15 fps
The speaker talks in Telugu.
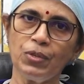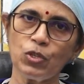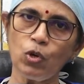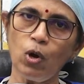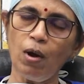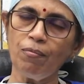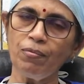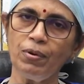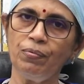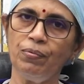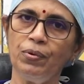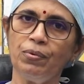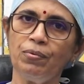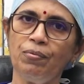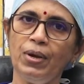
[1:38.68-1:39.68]
సాఫ్ట్
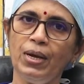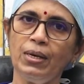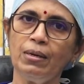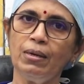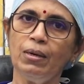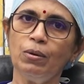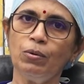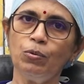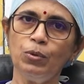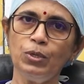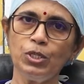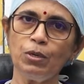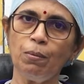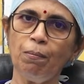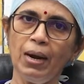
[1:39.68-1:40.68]
ఫుట్వేర్
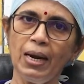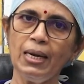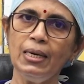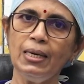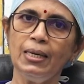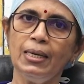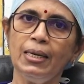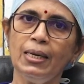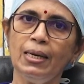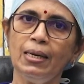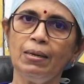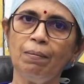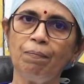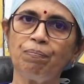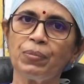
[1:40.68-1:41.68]
కొంచెం మైల్డ్
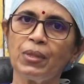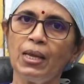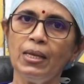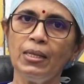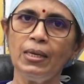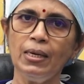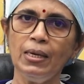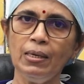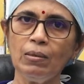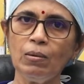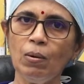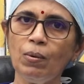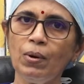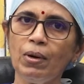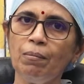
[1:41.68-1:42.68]
హీల్ ఇది
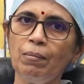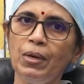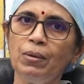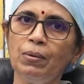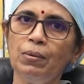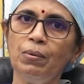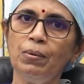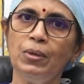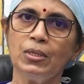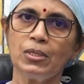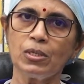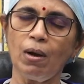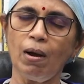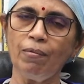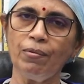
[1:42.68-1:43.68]
ఇంట్లో కూడా మీరు
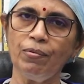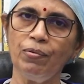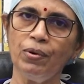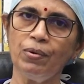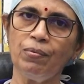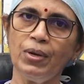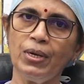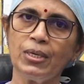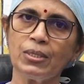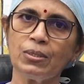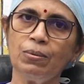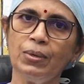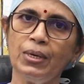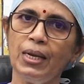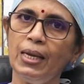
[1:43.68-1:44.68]
సాఫ్ట్ ఫుట్వేర్
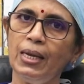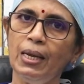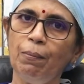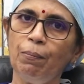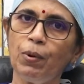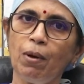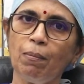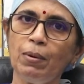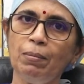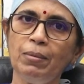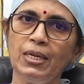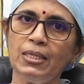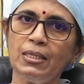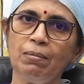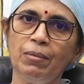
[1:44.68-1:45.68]
వేసుకుంటే ఈ ప్రాబ్లం
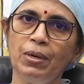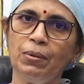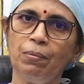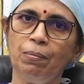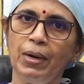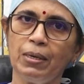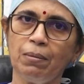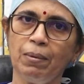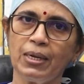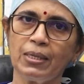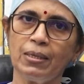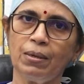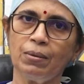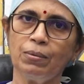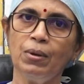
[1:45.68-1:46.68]
నుంచి మీరు
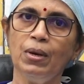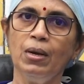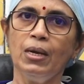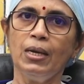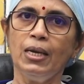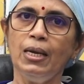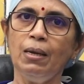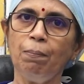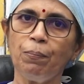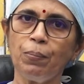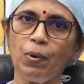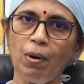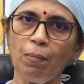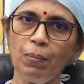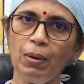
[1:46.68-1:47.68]
బయటపడతారు ఈ
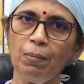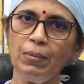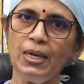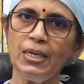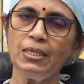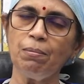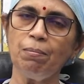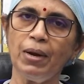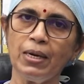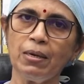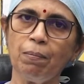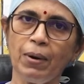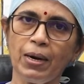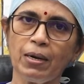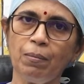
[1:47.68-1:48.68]
ప్రాబ్లం నుంచి
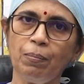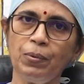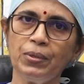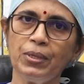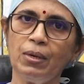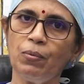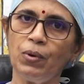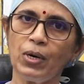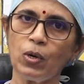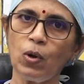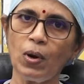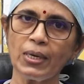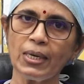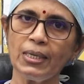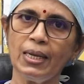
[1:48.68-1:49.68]
బయటపడకపోతే ఒక
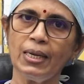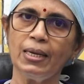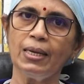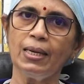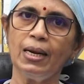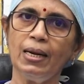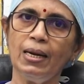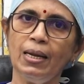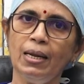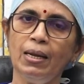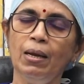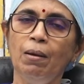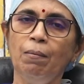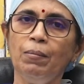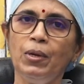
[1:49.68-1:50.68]
డాక్టర్ దగ్గరికి వెళ్ళి
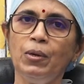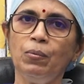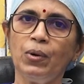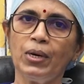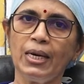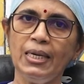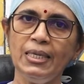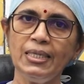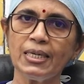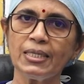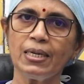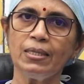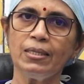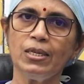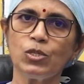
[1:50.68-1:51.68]
మీరు ఒక
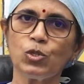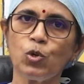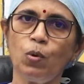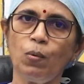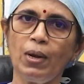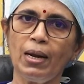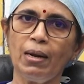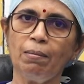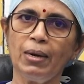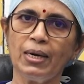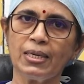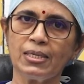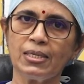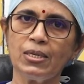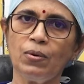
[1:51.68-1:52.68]
ఇంజెక్షన్
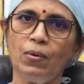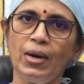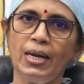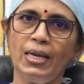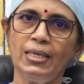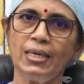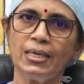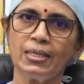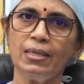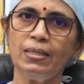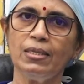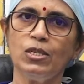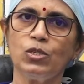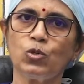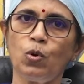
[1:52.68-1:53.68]
తీసుకోవాలన్నమాట స్టీరాయిడ్ ఇంజెక్షన్
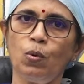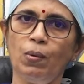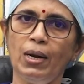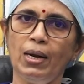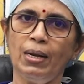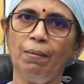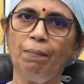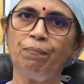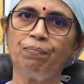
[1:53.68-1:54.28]
తీసుకోవాలి